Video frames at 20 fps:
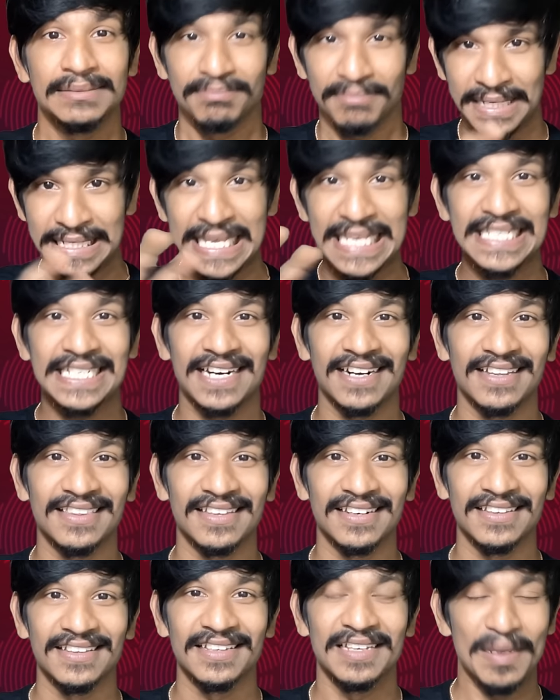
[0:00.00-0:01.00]
மெசேஜ்
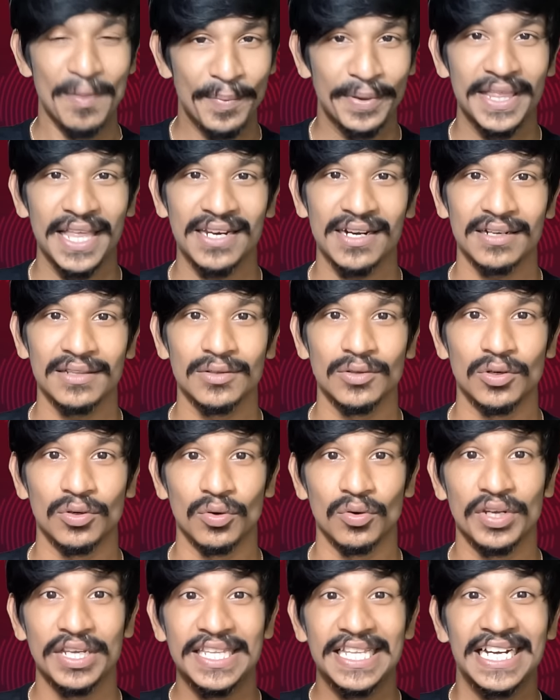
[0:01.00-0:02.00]
கிடத்துறது இப்படி தான்
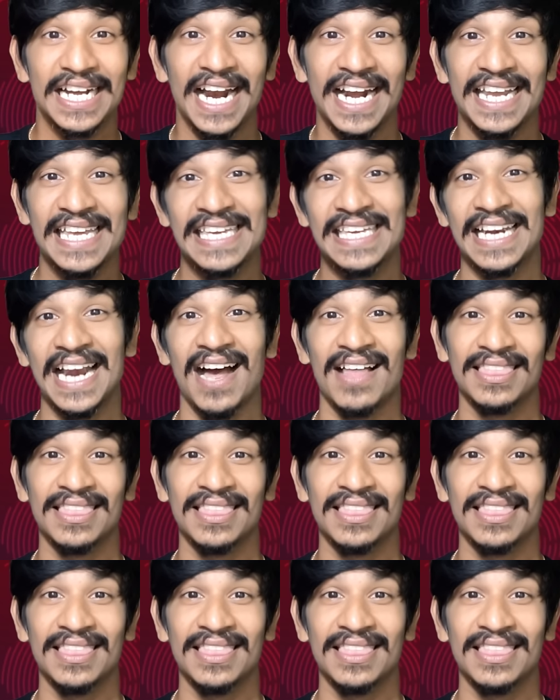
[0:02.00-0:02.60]
நடந்துகிட்ருக்கும் இதை கணிக்கிற